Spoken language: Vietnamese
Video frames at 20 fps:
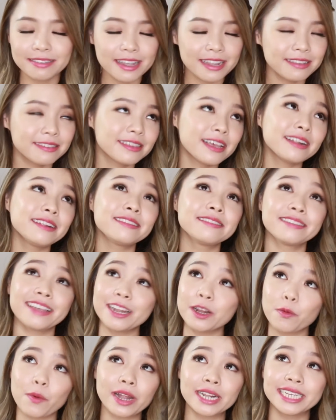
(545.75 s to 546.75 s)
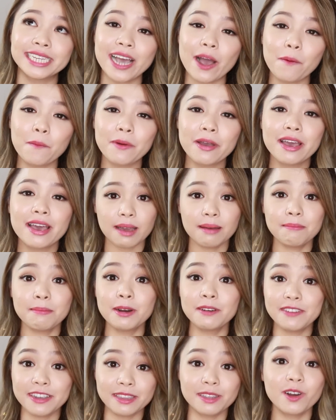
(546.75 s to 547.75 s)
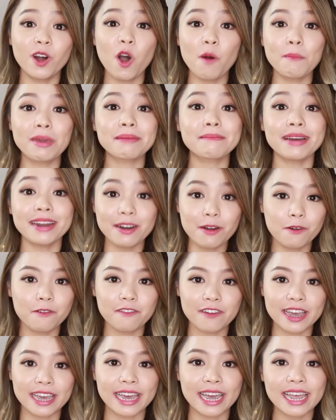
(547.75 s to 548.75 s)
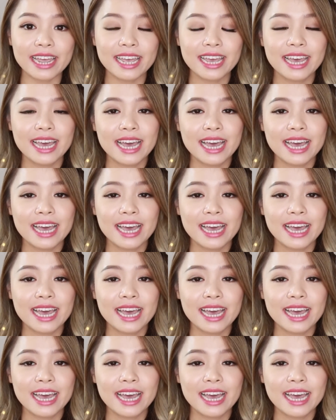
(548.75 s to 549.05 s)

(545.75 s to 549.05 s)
rất rất rất quan trọng bởi vì từ hôm mình bắt đầu về ấy,